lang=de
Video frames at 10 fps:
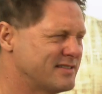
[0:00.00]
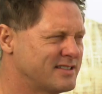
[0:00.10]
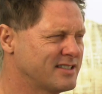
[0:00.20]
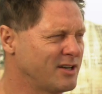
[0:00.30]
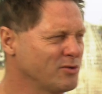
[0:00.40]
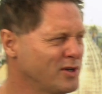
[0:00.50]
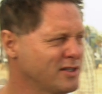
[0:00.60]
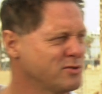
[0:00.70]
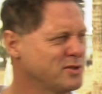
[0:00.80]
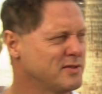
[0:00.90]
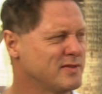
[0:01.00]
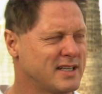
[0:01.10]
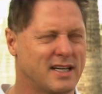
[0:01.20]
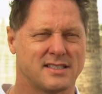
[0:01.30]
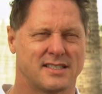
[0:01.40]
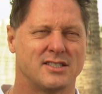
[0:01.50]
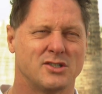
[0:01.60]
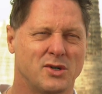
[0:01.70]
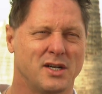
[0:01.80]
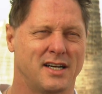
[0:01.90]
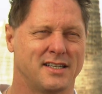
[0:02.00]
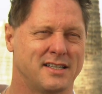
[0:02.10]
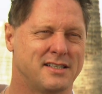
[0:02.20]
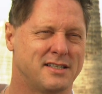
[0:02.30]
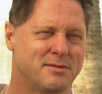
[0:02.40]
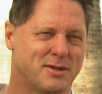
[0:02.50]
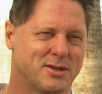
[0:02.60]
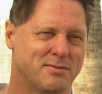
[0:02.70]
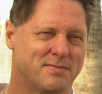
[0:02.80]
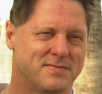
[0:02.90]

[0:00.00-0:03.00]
das Auto hat dadurch eine ganz neue Identity bekommen.